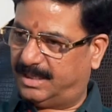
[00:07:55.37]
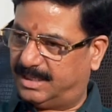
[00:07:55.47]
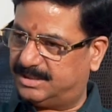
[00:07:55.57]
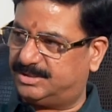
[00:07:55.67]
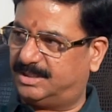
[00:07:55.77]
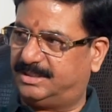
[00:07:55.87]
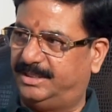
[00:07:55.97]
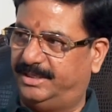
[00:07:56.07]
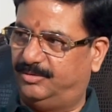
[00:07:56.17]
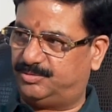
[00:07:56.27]
आज तक
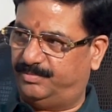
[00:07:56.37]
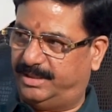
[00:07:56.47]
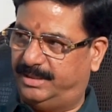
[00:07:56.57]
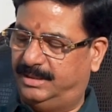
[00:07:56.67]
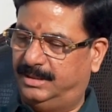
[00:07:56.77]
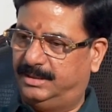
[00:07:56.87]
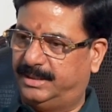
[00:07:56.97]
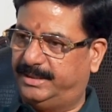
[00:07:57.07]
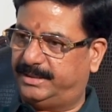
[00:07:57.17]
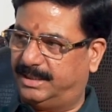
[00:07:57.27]
के उसमें
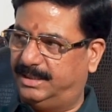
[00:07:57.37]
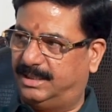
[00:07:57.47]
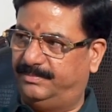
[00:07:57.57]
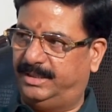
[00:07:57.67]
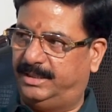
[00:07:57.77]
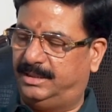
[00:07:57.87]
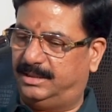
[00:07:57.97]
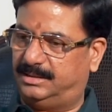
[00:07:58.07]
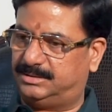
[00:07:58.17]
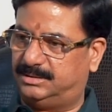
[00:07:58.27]
यानी कल हमने
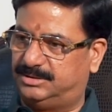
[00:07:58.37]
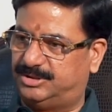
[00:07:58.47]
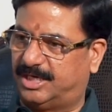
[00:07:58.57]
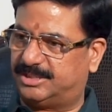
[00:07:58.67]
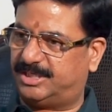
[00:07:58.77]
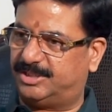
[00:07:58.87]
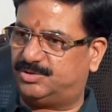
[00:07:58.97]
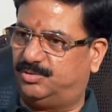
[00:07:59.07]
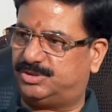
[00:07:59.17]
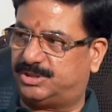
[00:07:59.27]
छियासठ
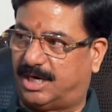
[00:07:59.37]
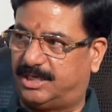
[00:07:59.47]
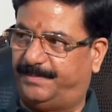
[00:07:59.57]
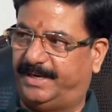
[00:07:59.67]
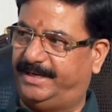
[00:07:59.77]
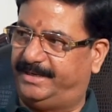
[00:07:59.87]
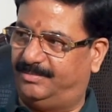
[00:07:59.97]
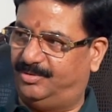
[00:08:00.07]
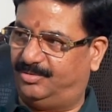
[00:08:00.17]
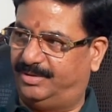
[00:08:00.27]
सौ साठ पैकेट
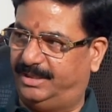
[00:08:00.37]
हम लोगों